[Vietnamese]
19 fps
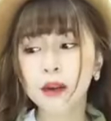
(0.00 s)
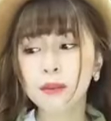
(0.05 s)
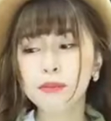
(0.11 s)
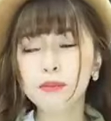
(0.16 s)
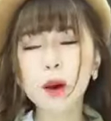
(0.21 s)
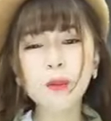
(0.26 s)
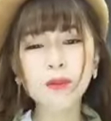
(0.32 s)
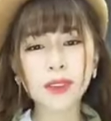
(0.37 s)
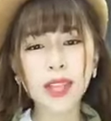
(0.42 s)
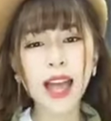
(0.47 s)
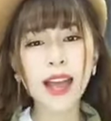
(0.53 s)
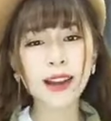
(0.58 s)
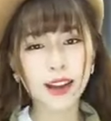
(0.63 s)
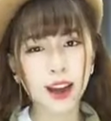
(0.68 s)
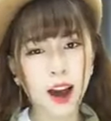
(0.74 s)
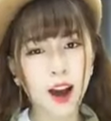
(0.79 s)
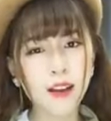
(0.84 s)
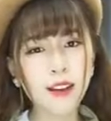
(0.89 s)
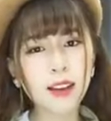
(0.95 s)
bông tai
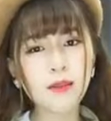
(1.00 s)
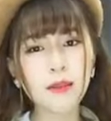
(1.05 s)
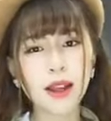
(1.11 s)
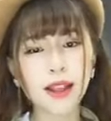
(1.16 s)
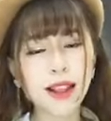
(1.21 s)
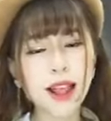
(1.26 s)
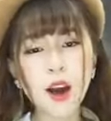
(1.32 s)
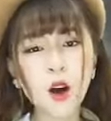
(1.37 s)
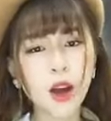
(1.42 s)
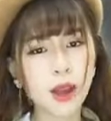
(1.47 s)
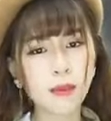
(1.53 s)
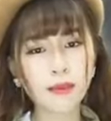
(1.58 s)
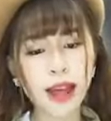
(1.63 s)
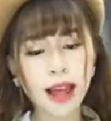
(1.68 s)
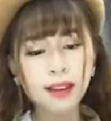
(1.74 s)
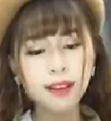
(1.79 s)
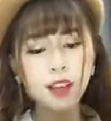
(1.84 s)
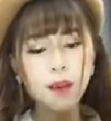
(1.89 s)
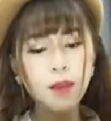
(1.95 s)
cỏ nhưng mà lát hồi em
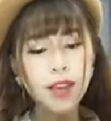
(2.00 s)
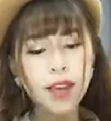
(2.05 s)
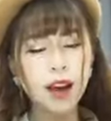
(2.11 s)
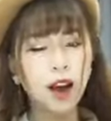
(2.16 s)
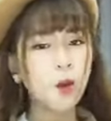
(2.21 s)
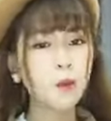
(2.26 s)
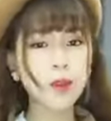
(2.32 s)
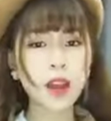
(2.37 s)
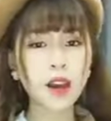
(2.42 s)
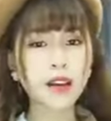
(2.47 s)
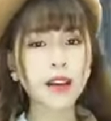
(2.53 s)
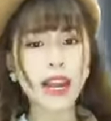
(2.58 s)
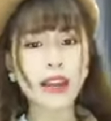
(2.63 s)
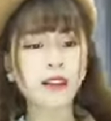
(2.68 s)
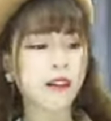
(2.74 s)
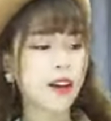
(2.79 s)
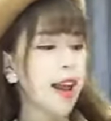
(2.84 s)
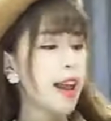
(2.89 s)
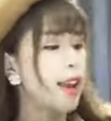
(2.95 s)
đăng cho bây giờ không dơn đây
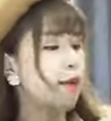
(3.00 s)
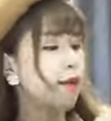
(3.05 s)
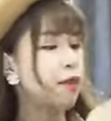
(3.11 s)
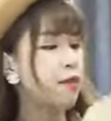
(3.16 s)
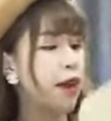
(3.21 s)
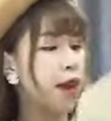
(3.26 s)
được hết rồi mấy bà